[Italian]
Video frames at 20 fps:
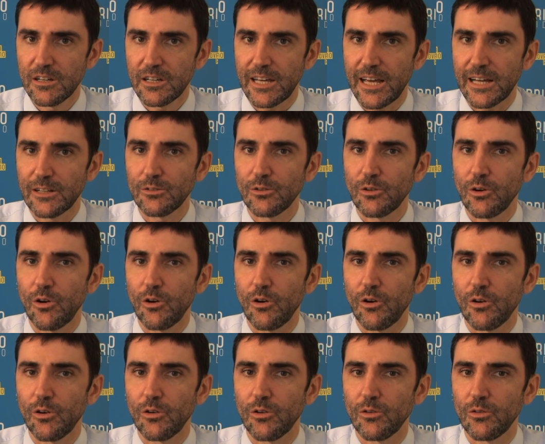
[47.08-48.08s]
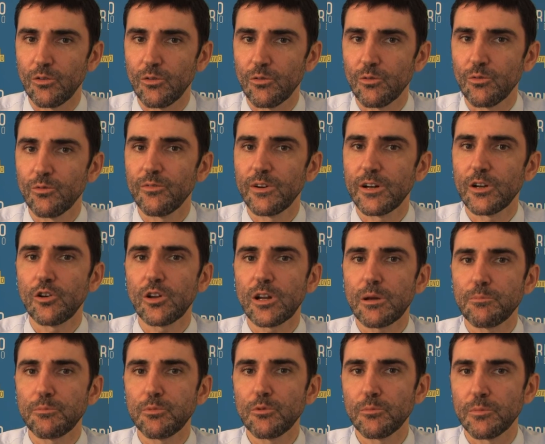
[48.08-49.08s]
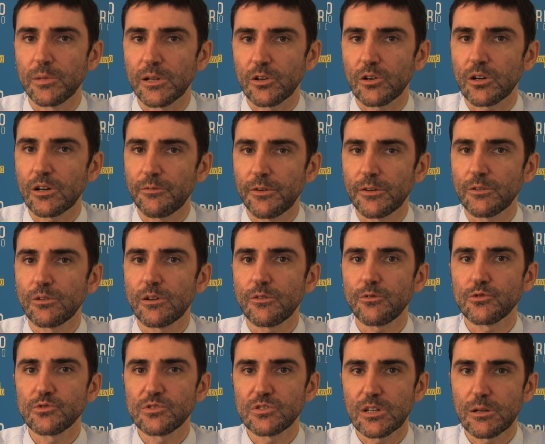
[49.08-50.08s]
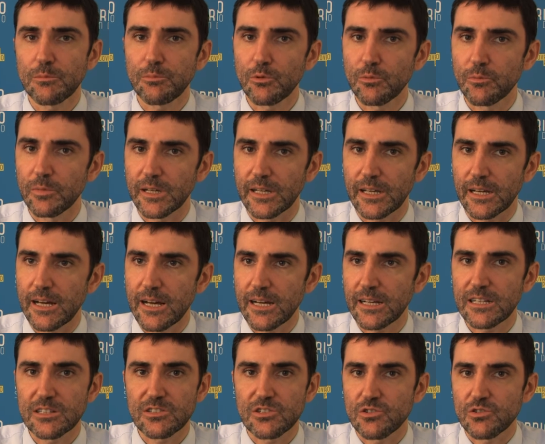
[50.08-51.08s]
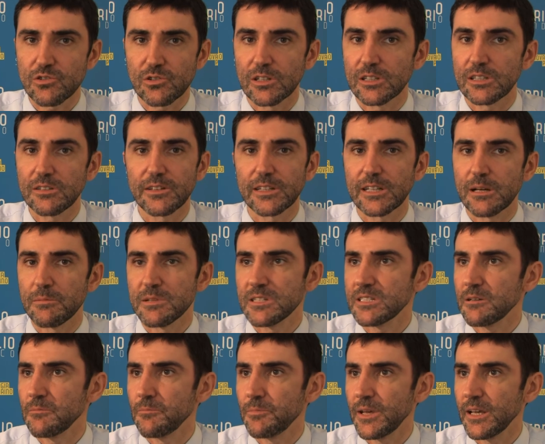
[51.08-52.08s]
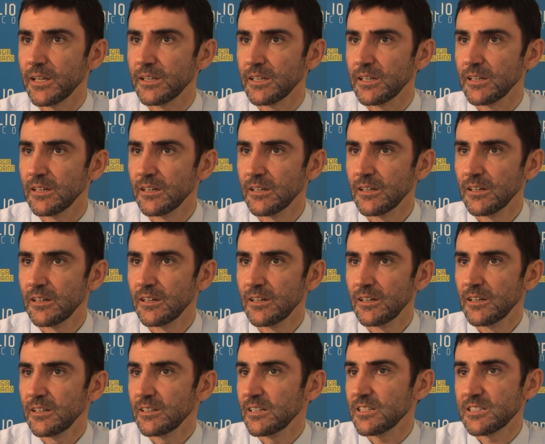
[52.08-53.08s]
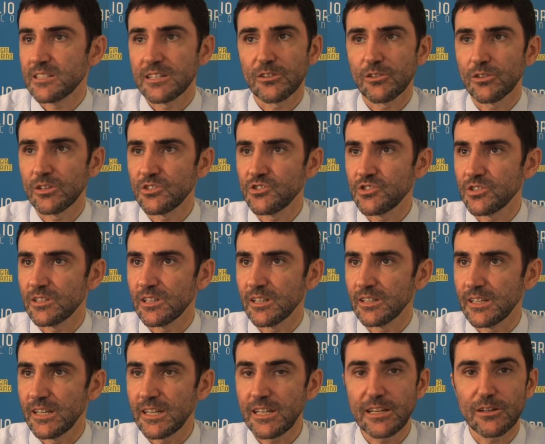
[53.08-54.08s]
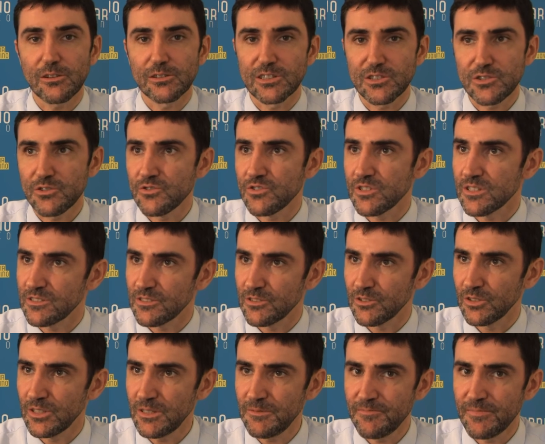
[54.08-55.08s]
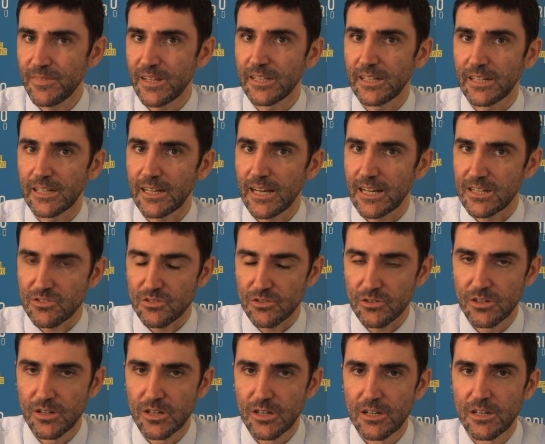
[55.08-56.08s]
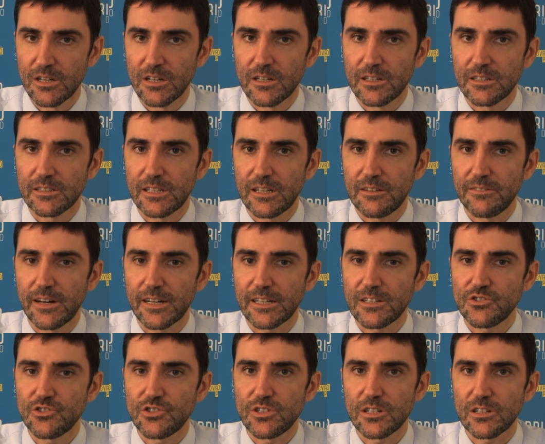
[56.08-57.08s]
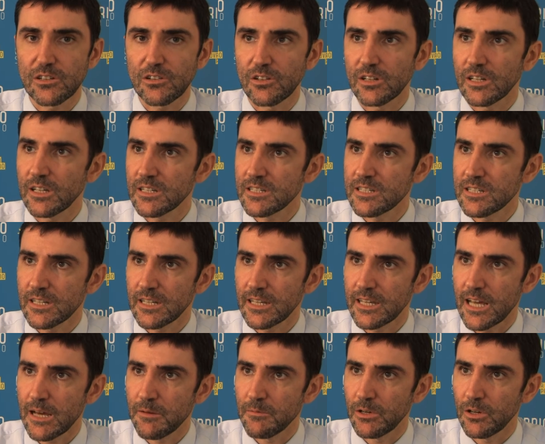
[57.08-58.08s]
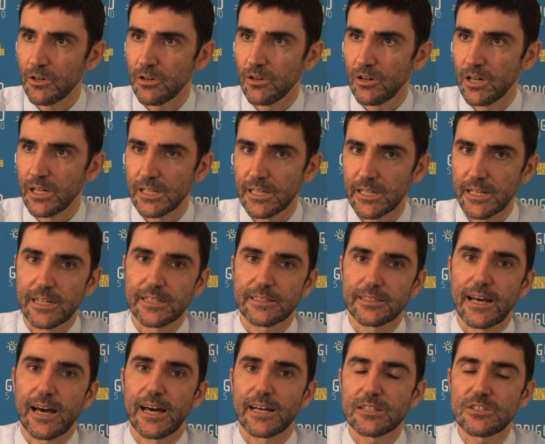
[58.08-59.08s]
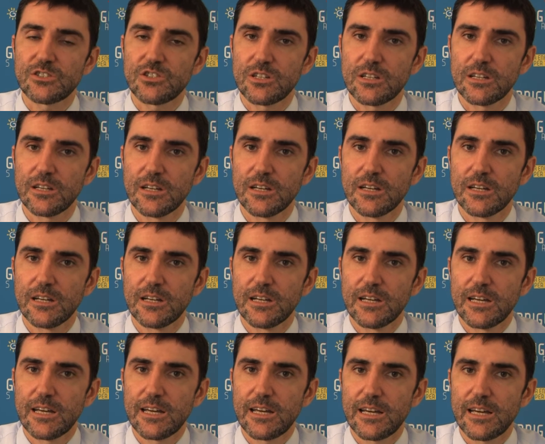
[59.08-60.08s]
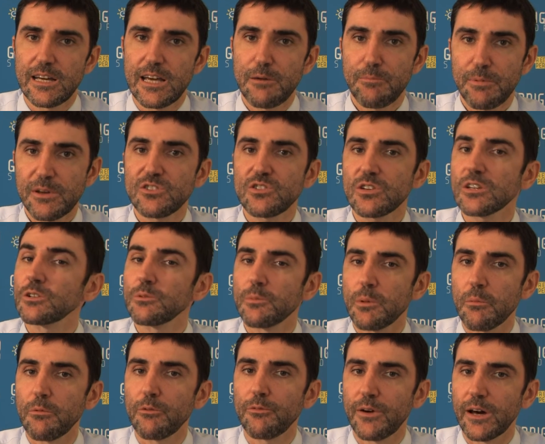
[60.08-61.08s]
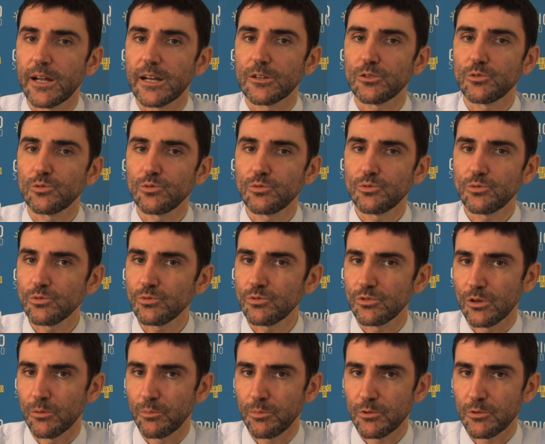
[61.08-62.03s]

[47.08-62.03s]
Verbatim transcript: che hanno un valore pubblico, che fanno una funzione pubblica, anche se sono attività messe in piedi da singoli cittadini o da associazioni, ed è il caso dei vari circoli che si richiamano alla realtà ARCI, e penso che dobbiamo fare tutto il